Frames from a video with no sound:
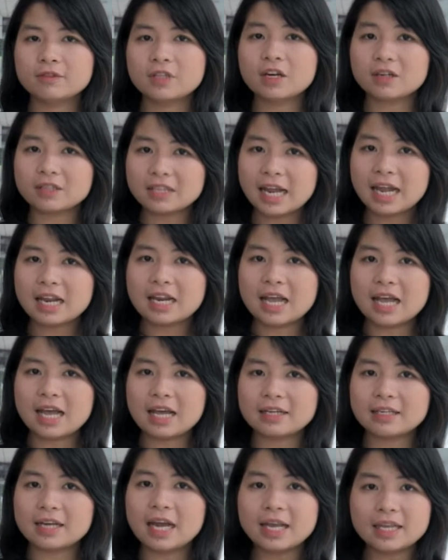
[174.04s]
thực ra
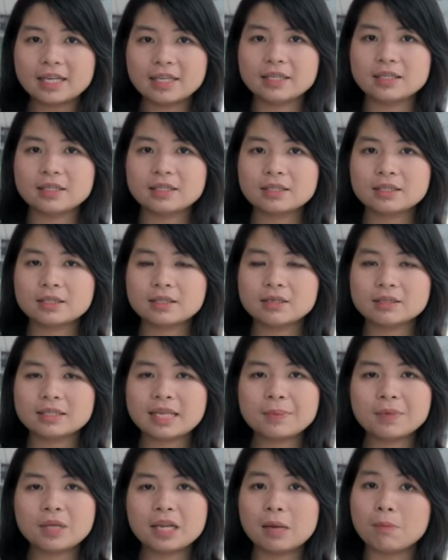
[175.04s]
là đây được
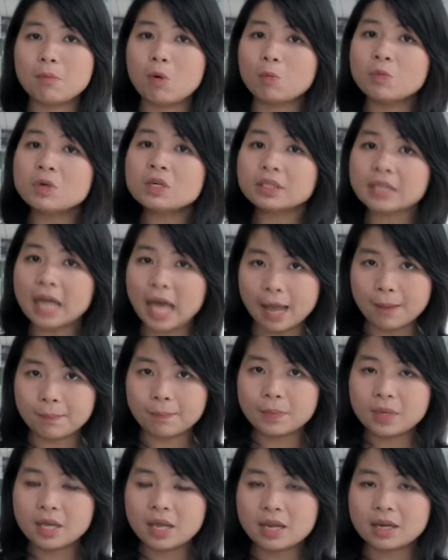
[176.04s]
xem như là một bước đệm
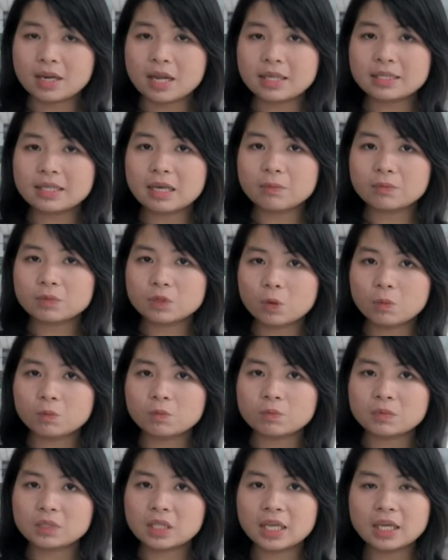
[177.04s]
để
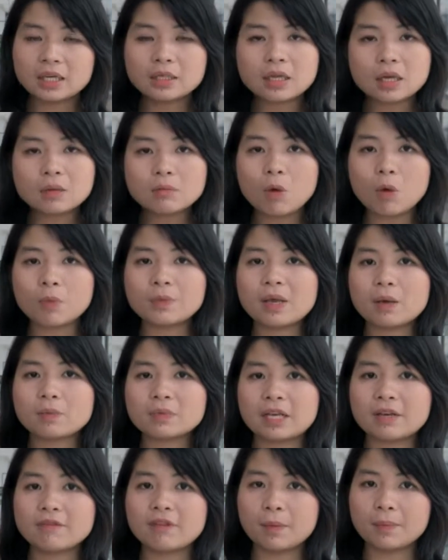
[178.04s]
Samsung tiến đến một dòng
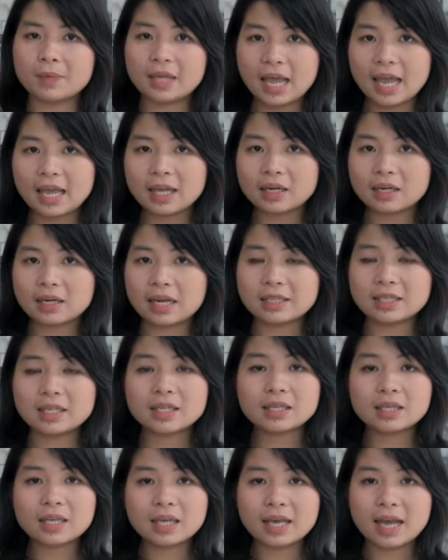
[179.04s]
sản phẩm khác là
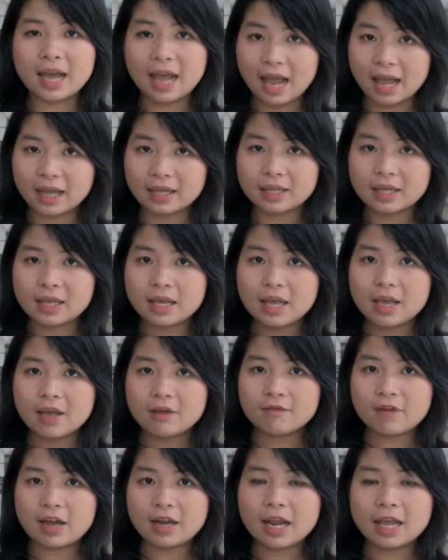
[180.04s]
chiếc Gear 2
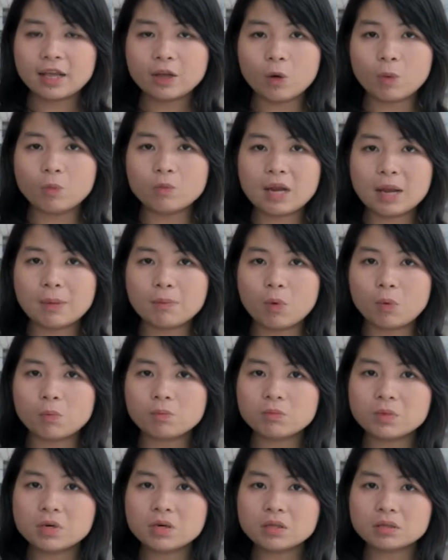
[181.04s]
và đây cũng là một
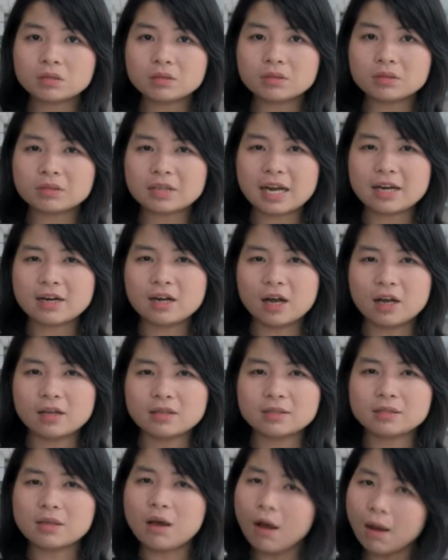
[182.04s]
bước ra
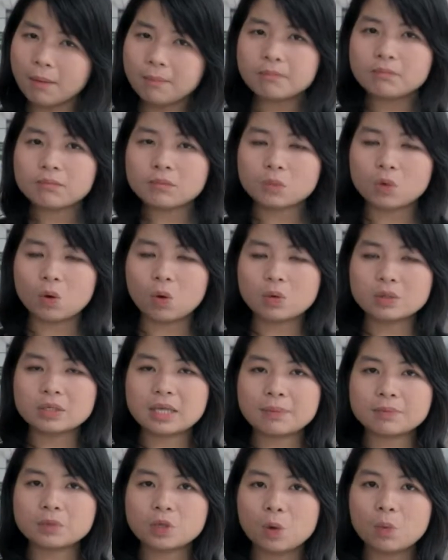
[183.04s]
đời sớm của
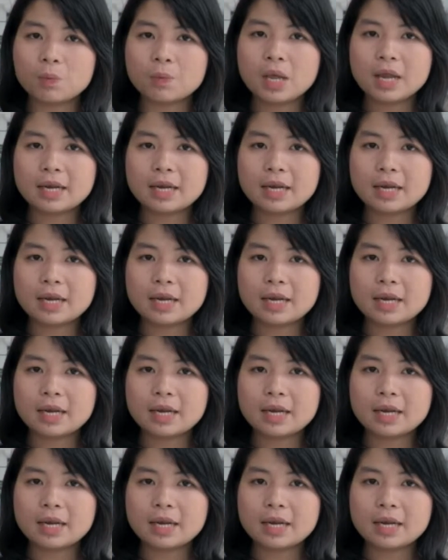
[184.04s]
Samsung